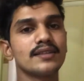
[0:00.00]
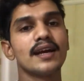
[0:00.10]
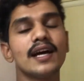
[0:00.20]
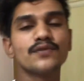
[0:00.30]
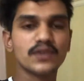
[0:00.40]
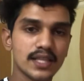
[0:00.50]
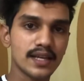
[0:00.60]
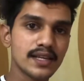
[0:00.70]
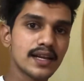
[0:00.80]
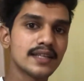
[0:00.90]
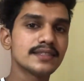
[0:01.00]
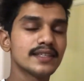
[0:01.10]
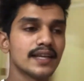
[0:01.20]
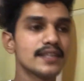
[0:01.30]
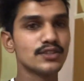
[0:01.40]
राहत फतेह अली खान जी
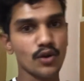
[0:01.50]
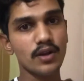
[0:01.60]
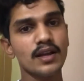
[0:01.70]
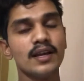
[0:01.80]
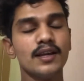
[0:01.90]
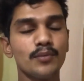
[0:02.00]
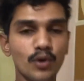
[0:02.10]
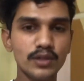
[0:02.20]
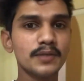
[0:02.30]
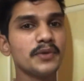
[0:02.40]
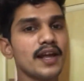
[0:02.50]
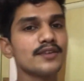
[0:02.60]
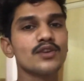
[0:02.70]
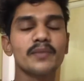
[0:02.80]
का एक सॉन्ग बहुत ही प्यारा सॉन्ग